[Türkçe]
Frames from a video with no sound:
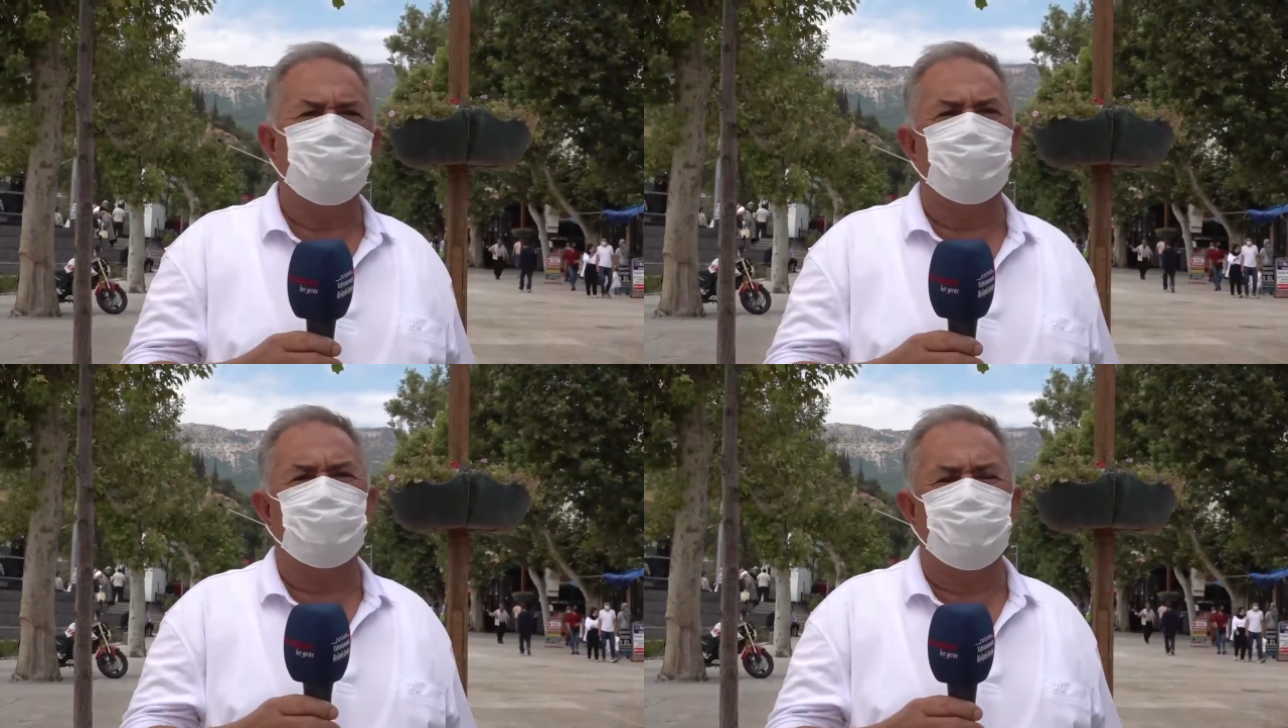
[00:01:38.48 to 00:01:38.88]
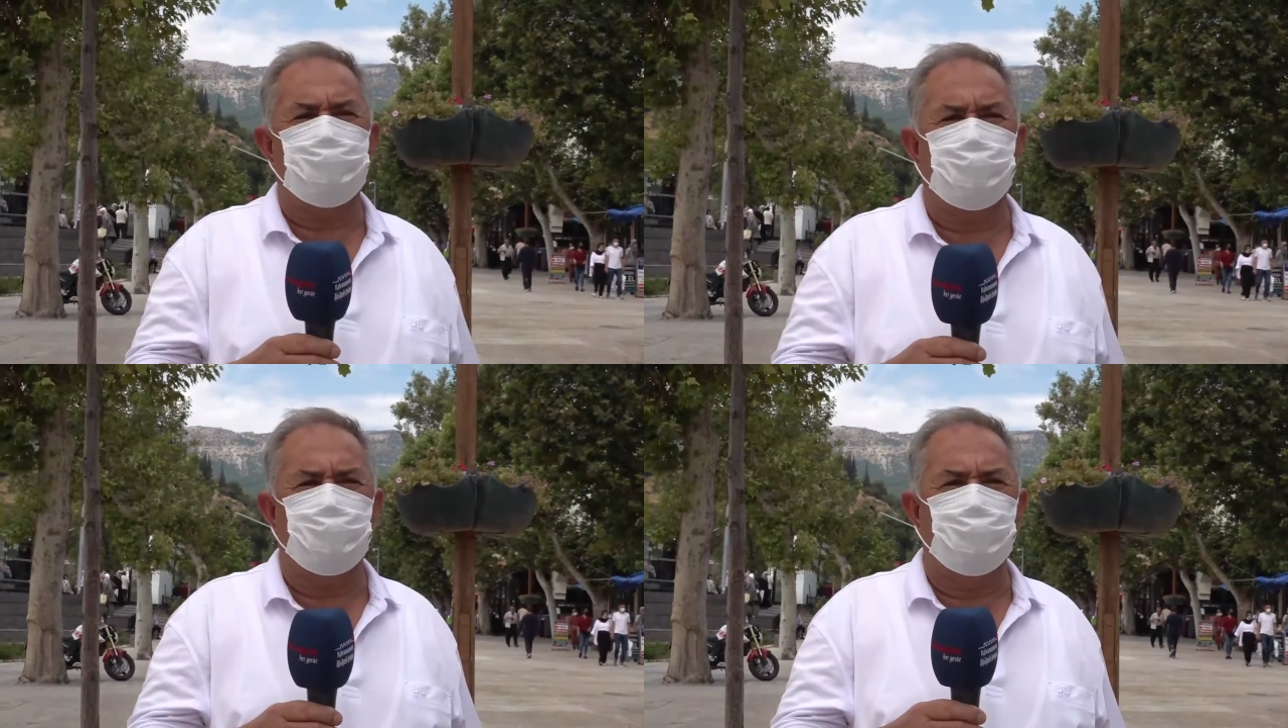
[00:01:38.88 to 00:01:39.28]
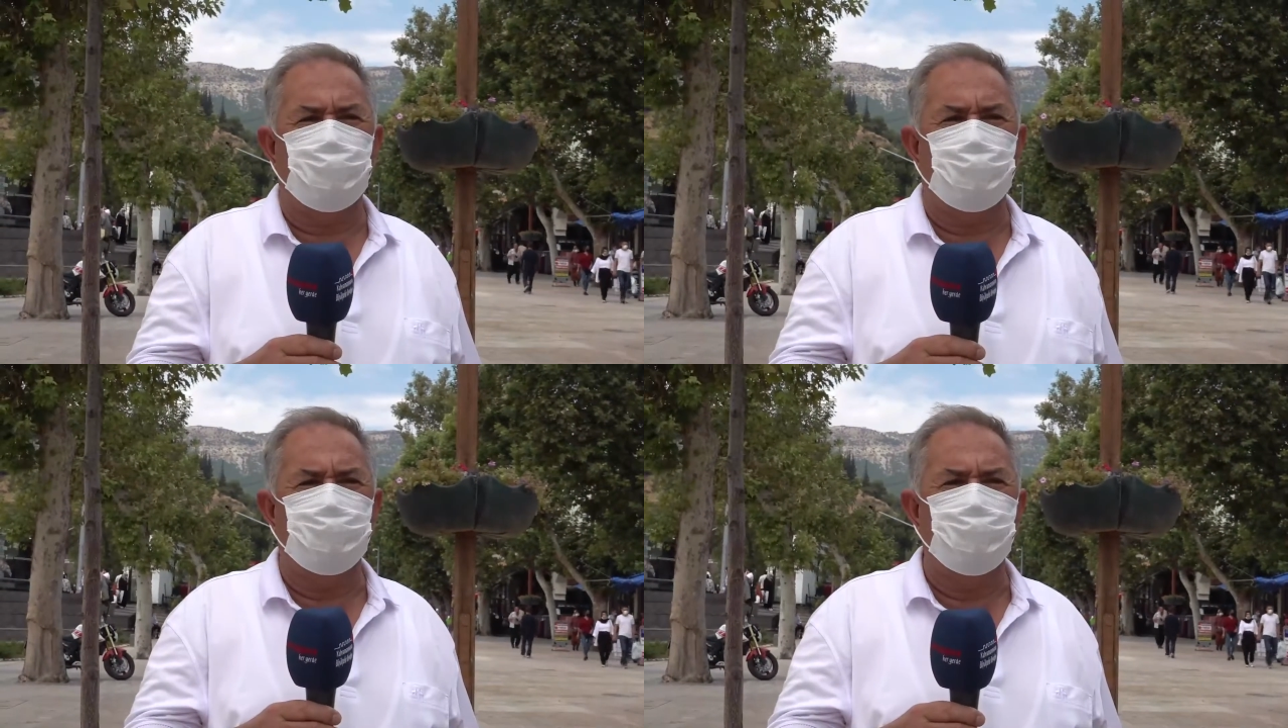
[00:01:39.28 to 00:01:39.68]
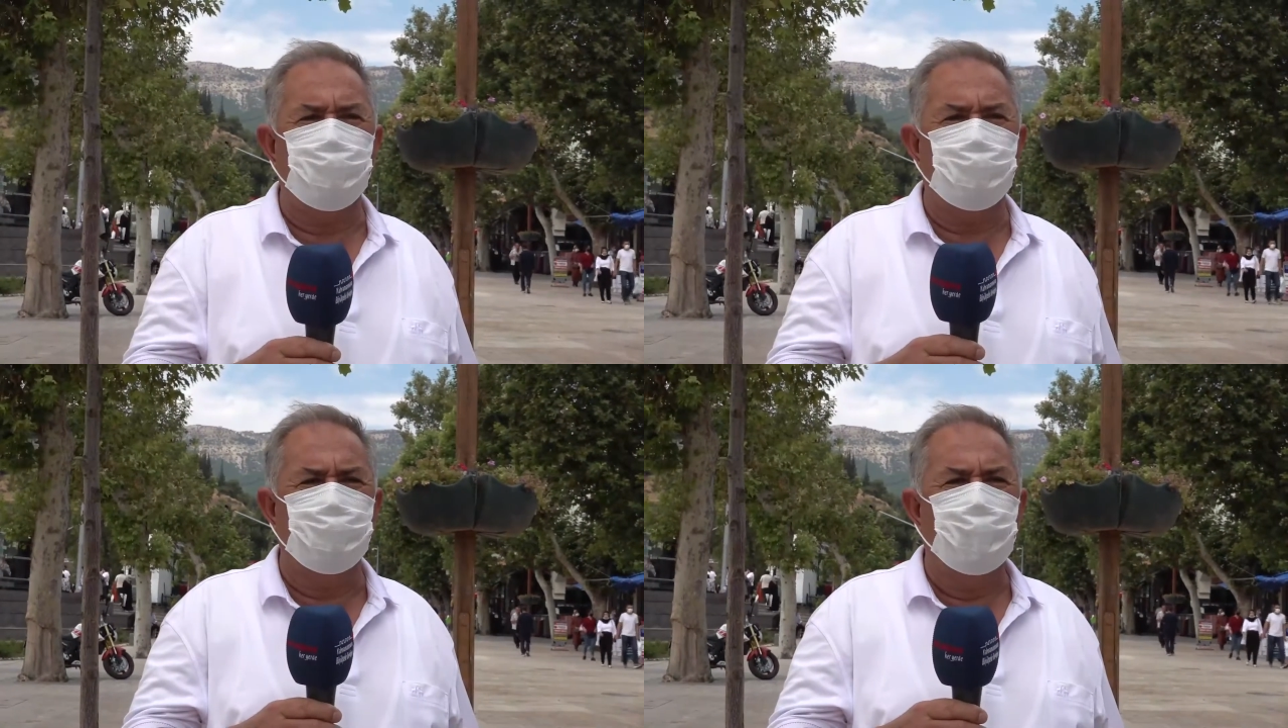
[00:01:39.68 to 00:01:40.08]
Çok çok teşekkür ederim.
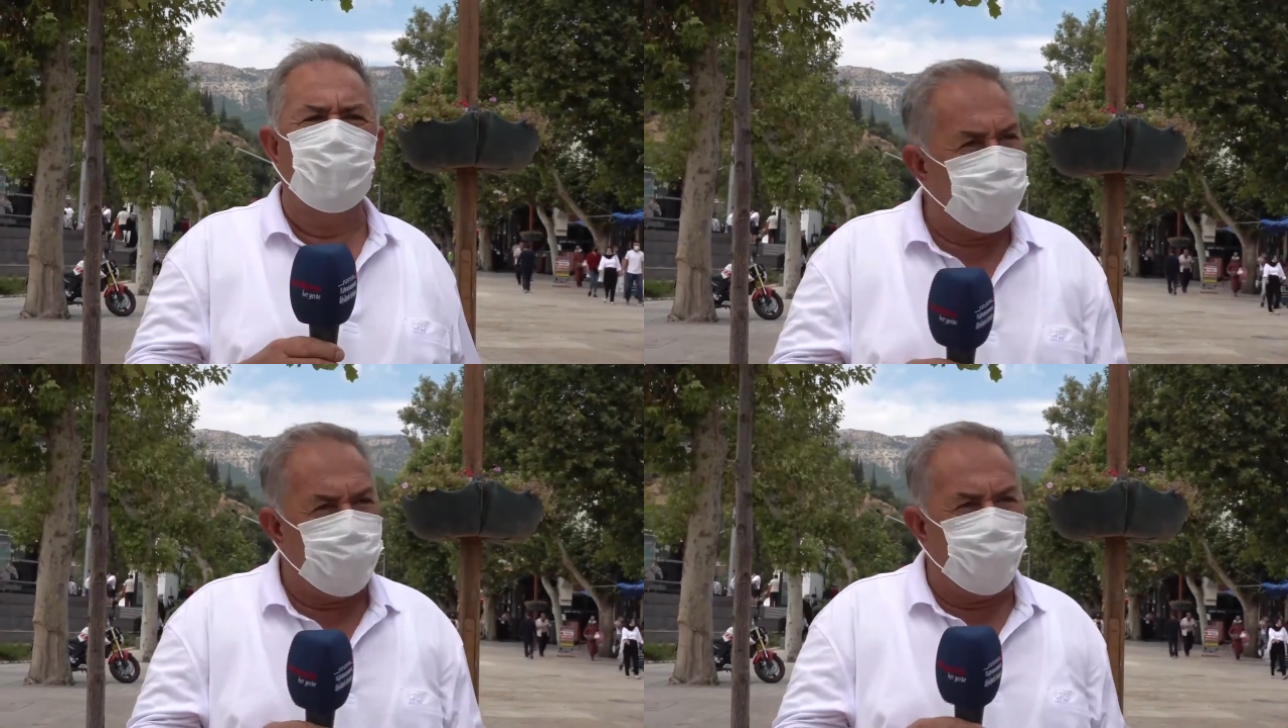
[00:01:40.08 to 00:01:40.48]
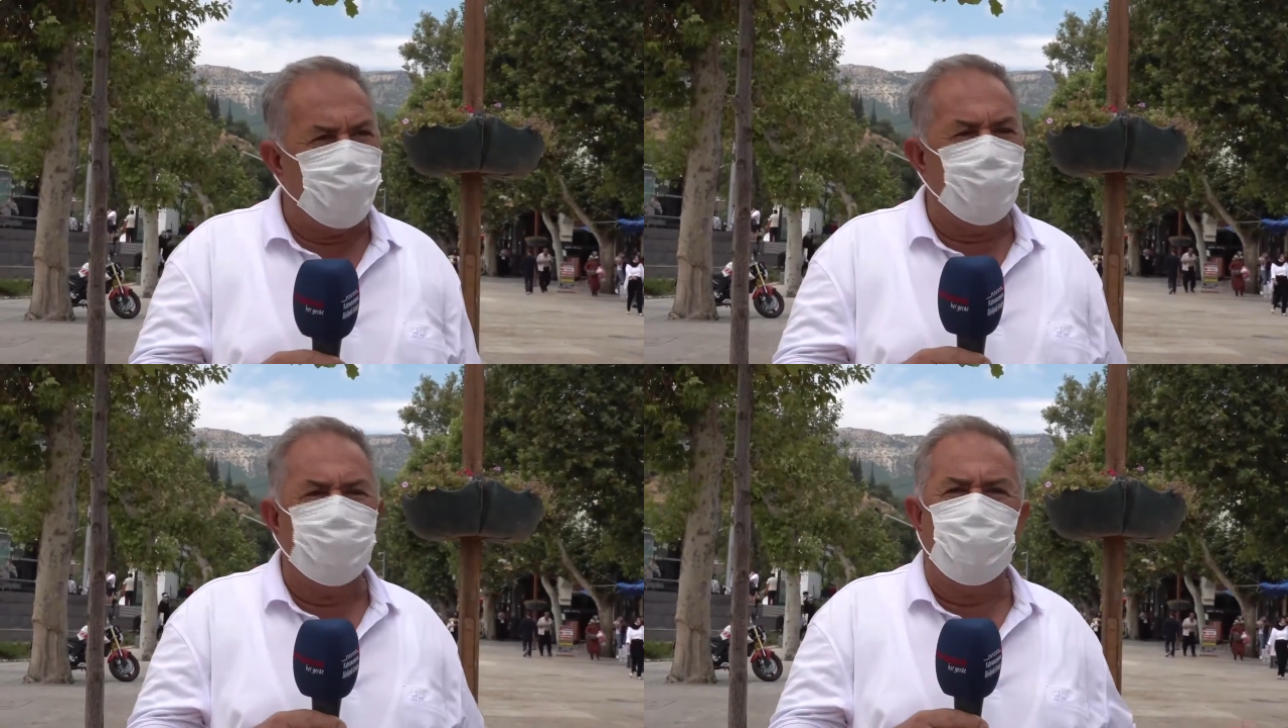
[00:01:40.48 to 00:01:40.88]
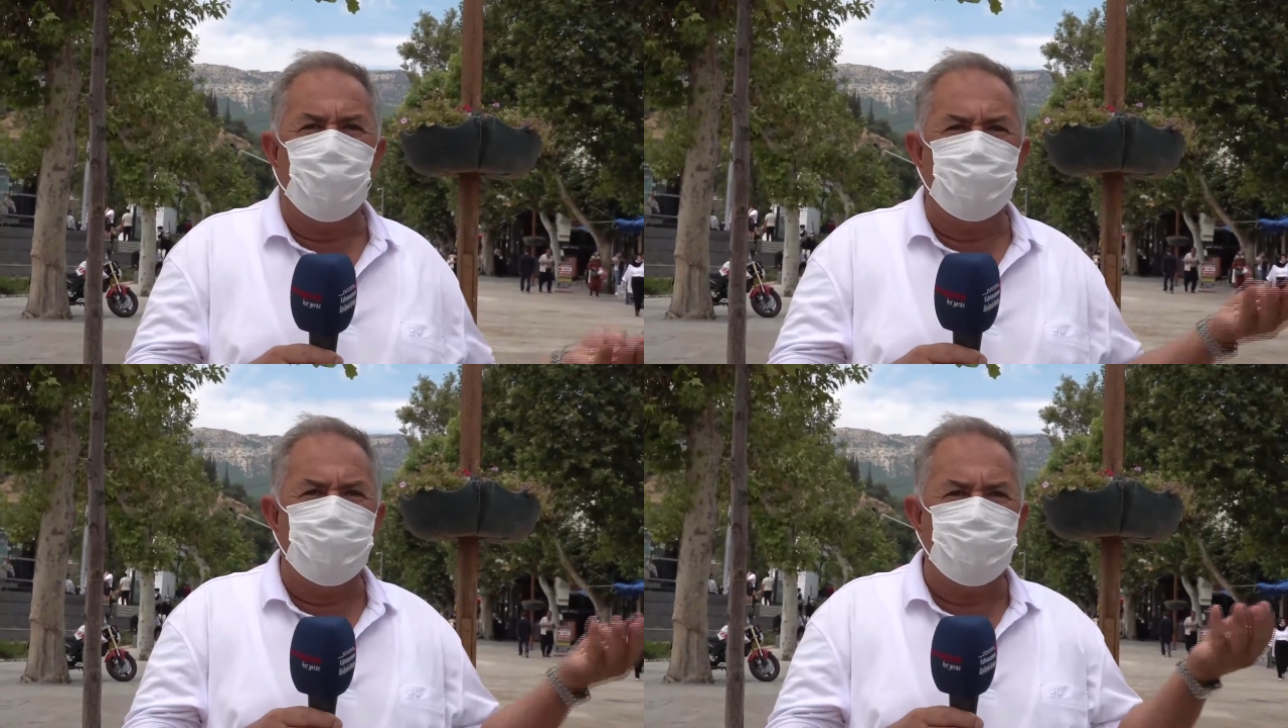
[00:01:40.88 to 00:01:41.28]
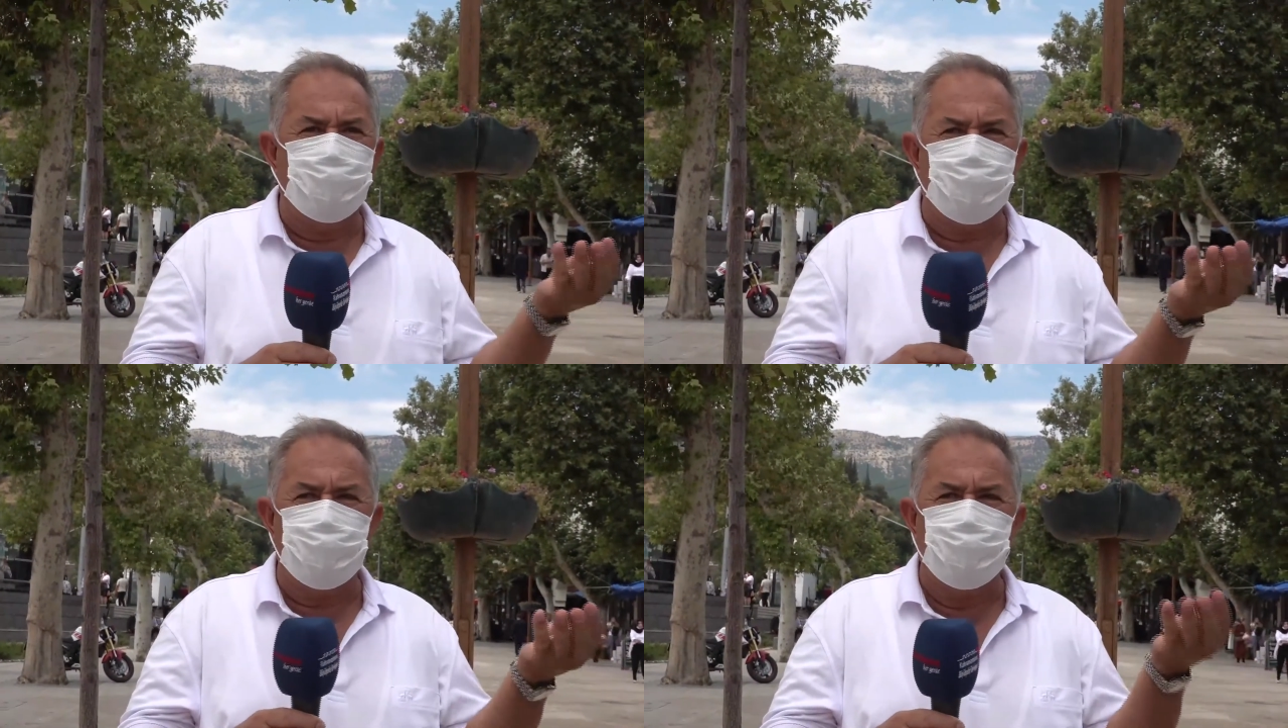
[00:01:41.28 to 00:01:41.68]
Bütün sebep olanlar,
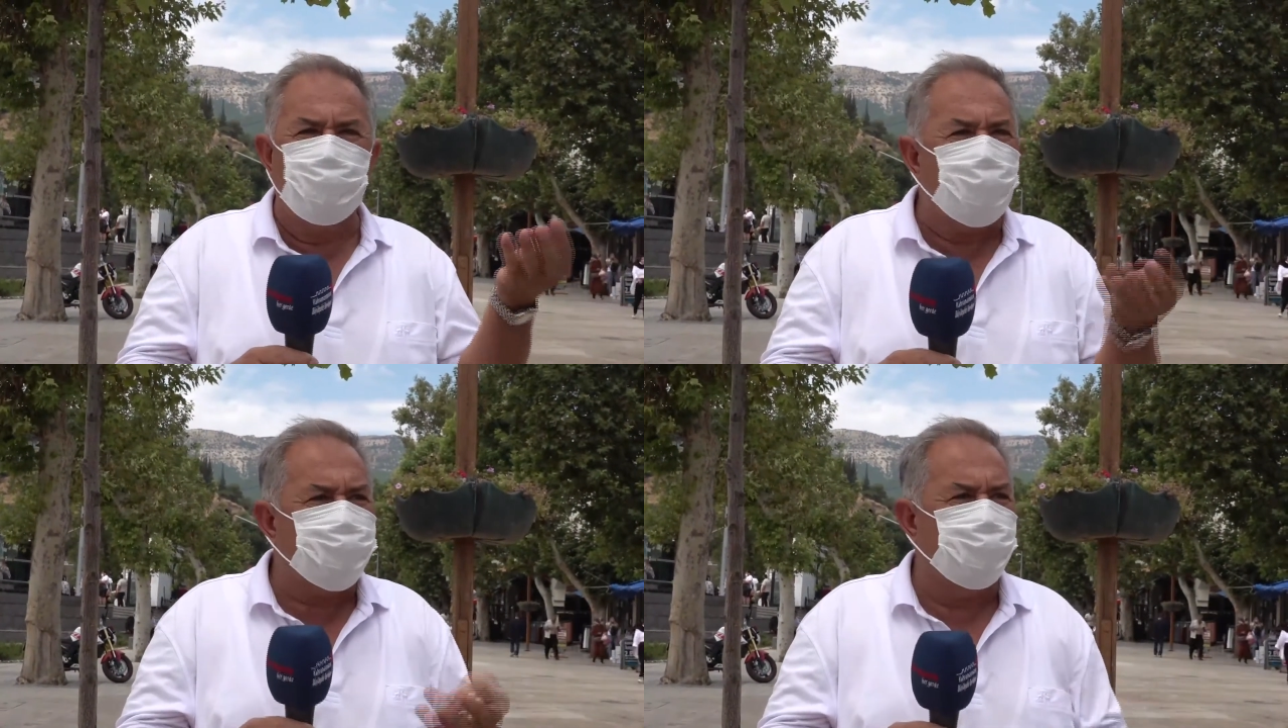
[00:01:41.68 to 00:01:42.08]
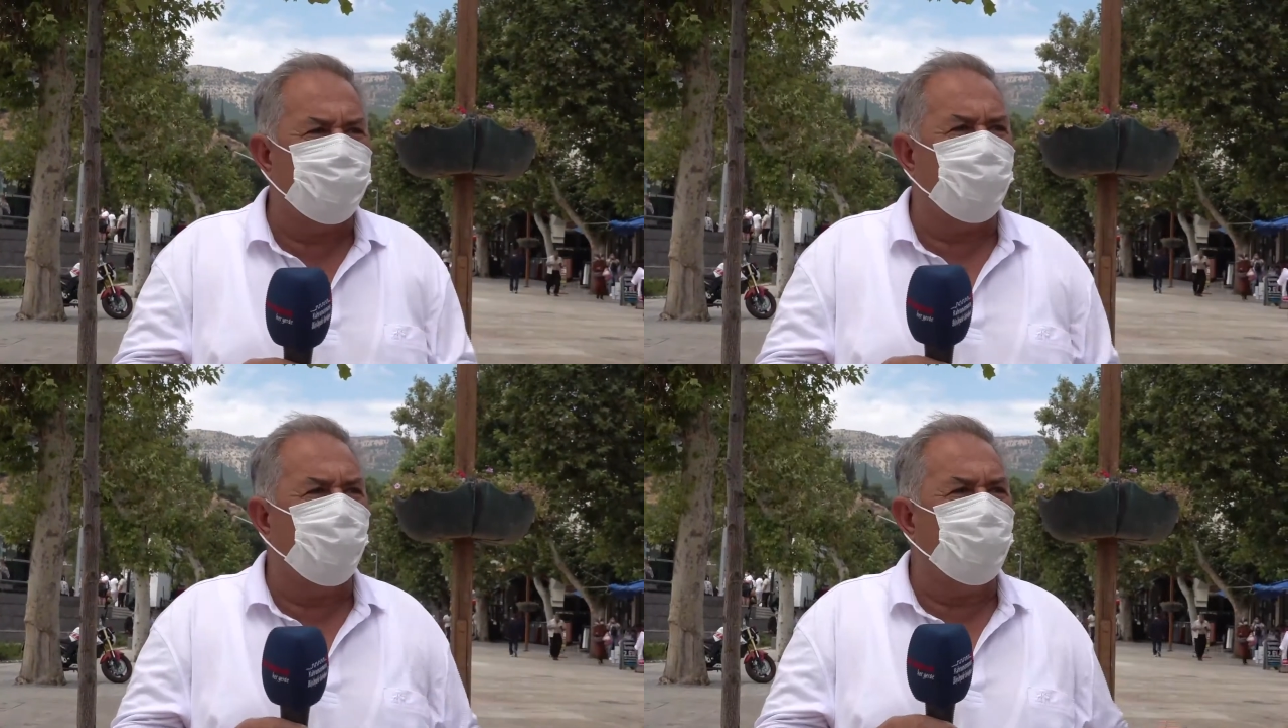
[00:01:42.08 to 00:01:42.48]
bizim için uğraşanlara